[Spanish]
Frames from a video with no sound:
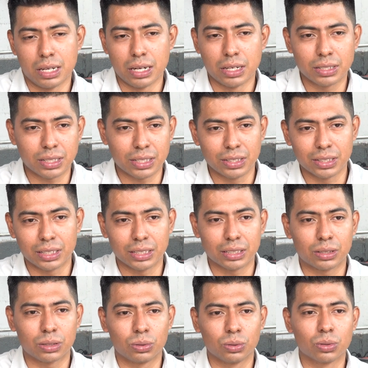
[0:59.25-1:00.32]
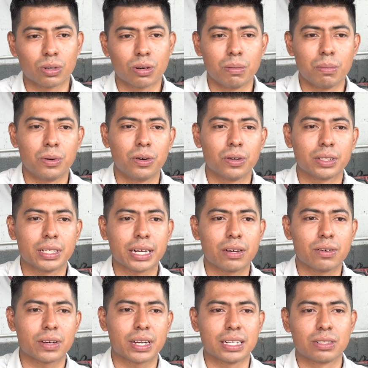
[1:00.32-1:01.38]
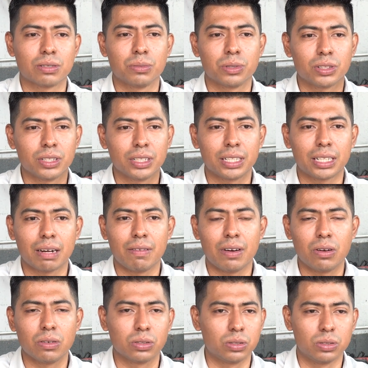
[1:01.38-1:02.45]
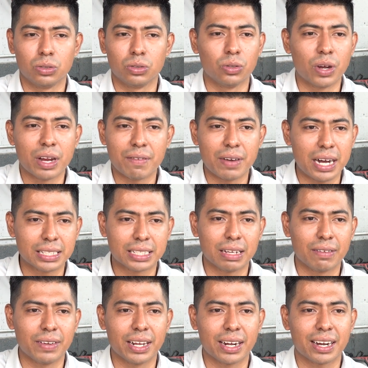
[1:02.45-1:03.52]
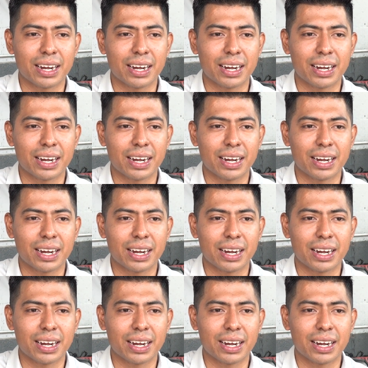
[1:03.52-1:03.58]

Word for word: Entonces, tú como técnico que hace un montón de trabajos, no ibas a saber